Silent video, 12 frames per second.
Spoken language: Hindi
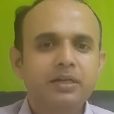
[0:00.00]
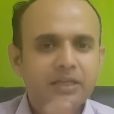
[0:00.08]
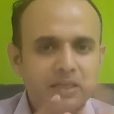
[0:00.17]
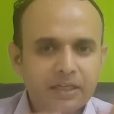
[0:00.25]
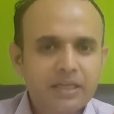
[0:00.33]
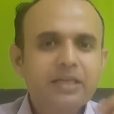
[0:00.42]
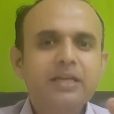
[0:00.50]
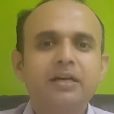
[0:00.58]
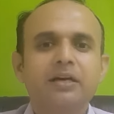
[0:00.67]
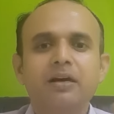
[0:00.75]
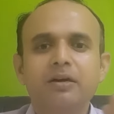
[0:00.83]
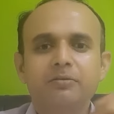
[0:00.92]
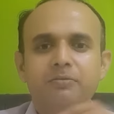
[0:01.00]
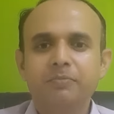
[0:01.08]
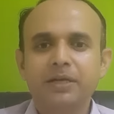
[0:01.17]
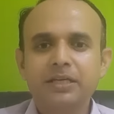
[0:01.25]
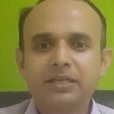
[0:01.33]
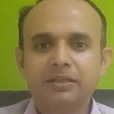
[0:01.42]
कहीं कहार
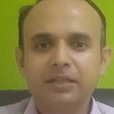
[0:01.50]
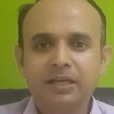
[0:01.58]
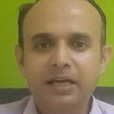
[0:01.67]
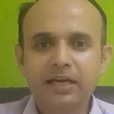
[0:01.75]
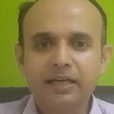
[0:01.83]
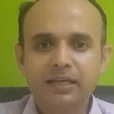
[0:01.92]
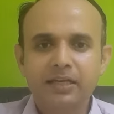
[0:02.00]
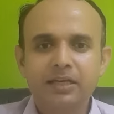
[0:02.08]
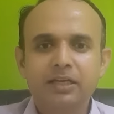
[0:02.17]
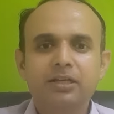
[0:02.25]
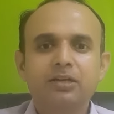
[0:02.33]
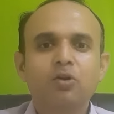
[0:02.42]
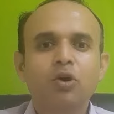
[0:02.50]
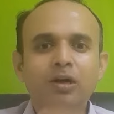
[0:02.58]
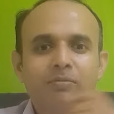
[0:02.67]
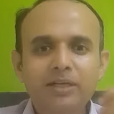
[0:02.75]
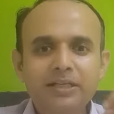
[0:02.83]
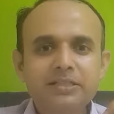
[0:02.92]
मैंने देखा है
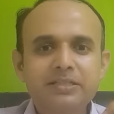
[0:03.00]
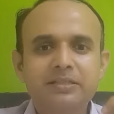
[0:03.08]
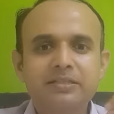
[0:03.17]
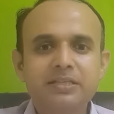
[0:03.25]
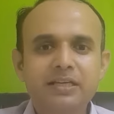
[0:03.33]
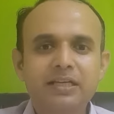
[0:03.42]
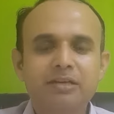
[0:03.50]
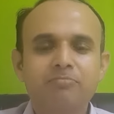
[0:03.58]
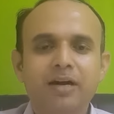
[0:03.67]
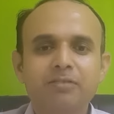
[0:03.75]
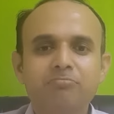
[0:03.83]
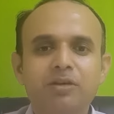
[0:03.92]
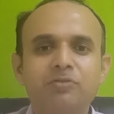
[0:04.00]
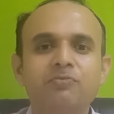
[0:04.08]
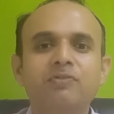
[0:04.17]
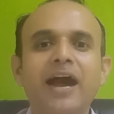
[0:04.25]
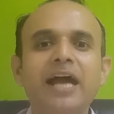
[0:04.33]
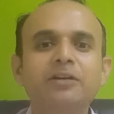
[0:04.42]
गॉल ब्लैडर सर्जरी के बाद में
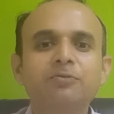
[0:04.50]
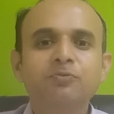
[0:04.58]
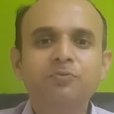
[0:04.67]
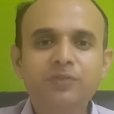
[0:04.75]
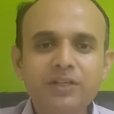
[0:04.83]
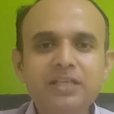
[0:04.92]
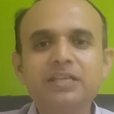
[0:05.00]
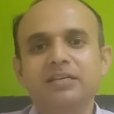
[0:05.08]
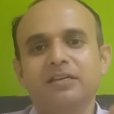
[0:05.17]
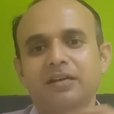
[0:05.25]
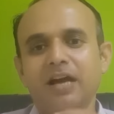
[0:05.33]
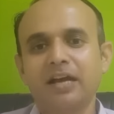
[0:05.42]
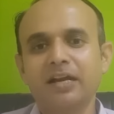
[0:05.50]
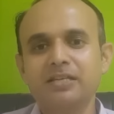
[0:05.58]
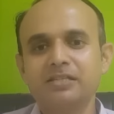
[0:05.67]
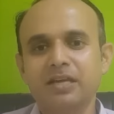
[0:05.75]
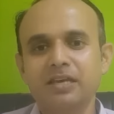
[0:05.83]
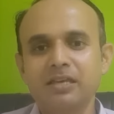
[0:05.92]
फैट फ्री खाना
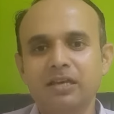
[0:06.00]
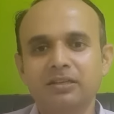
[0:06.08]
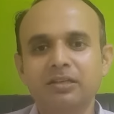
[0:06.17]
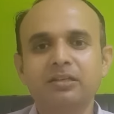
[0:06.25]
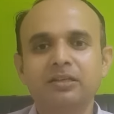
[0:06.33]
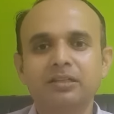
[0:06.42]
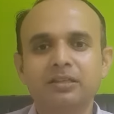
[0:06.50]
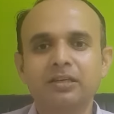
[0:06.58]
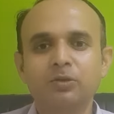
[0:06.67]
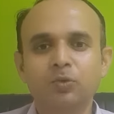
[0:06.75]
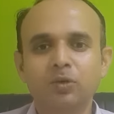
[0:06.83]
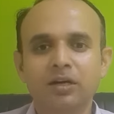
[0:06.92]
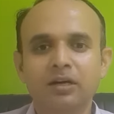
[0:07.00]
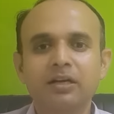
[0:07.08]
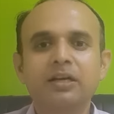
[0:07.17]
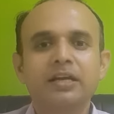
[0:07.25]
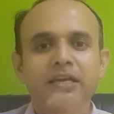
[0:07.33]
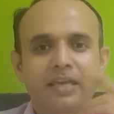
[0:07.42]
चाहिए दिक्कत नहीं होगा
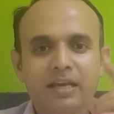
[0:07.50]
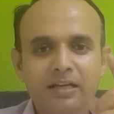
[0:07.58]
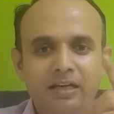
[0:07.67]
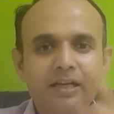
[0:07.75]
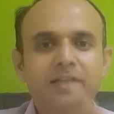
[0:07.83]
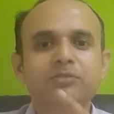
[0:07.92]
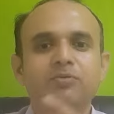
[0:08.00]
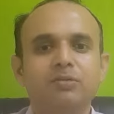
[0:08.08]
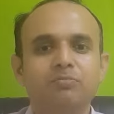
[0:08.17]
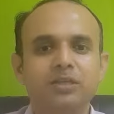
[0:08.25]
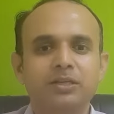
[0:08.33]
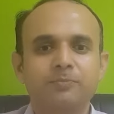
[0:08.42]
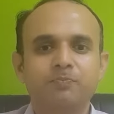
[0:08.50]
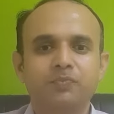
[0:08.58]
ये गलत फहमी है